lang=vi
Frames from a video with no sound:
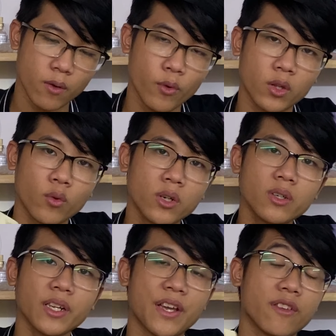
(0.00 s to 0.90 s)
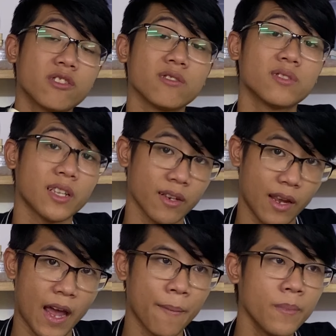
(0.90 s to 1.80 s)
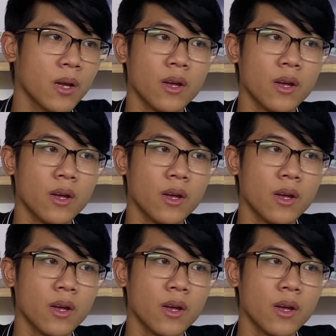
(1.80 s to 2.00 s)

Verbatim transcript: Nguyên tố nước thể hiện cho sự tình cảm.